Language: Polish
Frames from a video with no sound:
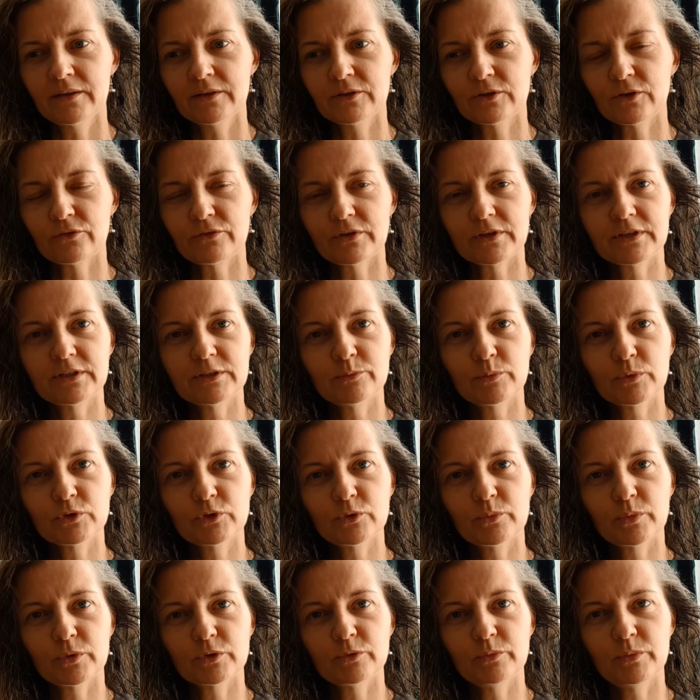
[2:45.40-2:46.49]
To, w jaki
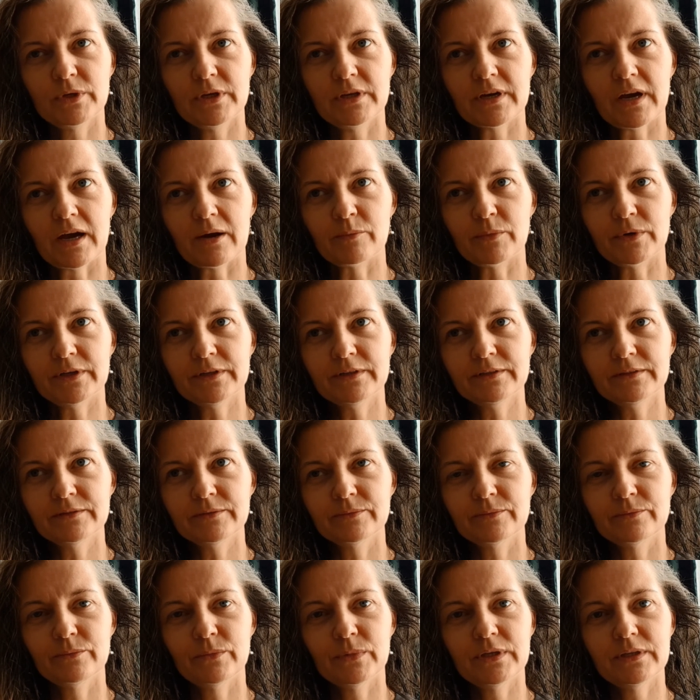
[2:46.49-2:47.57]
sposób odbieramy,
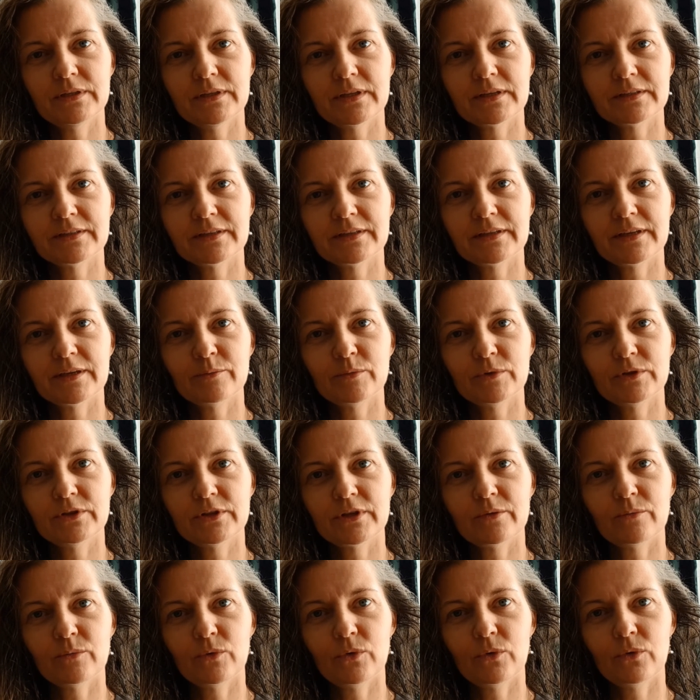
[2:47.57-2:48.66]
my nadajemy
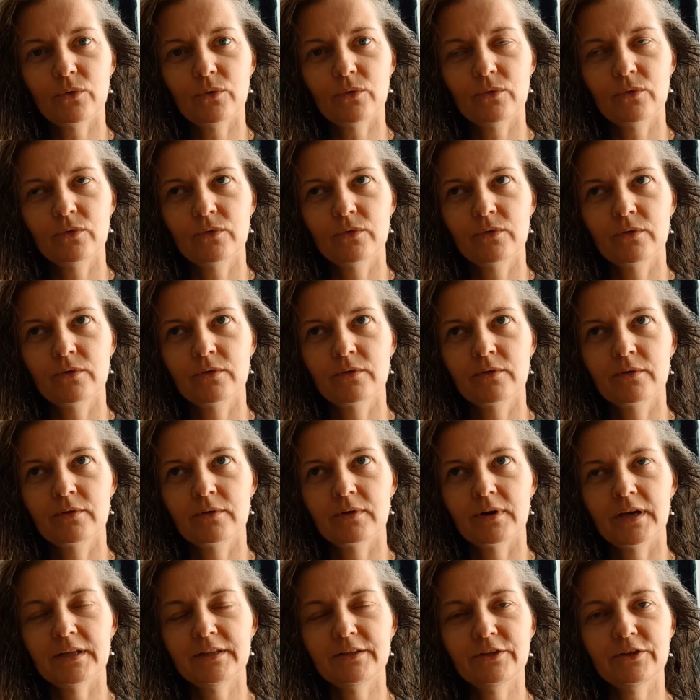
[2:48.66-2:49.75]
temu
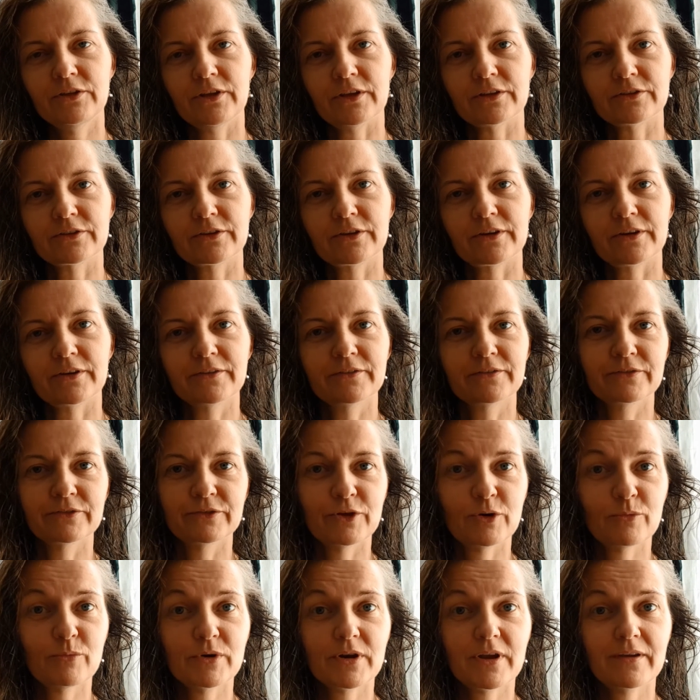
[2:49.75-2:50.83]
etykietkę.
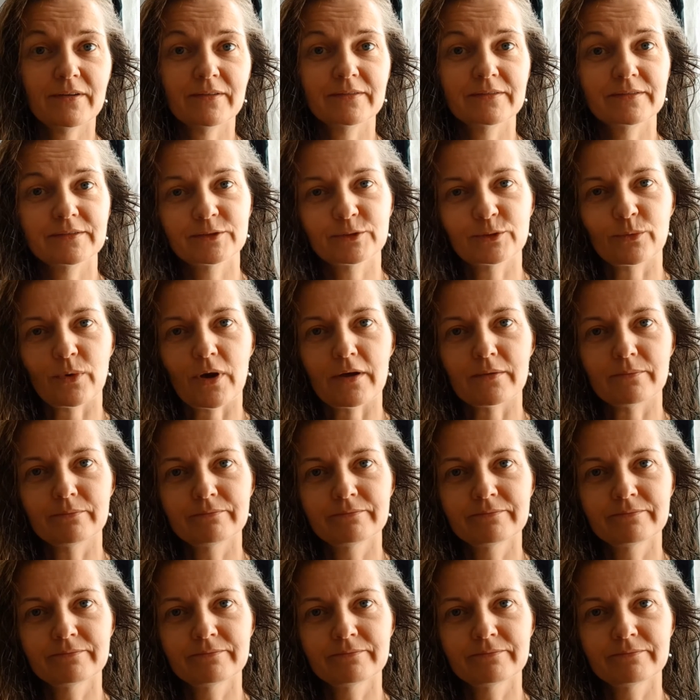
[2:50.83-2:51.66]
Dobre, złe.